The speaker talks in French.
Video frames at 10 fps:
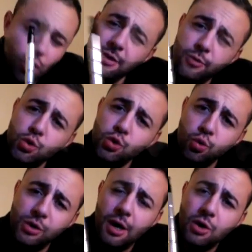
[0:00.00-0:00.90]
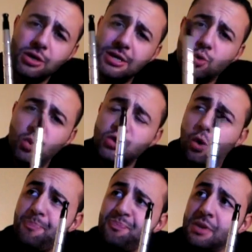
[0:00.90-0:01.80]
au niveau du goût, qu'est-ce qu'on
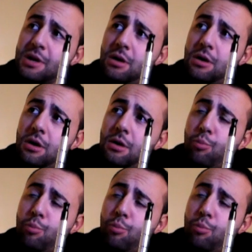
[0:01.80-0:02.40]
ressent euh,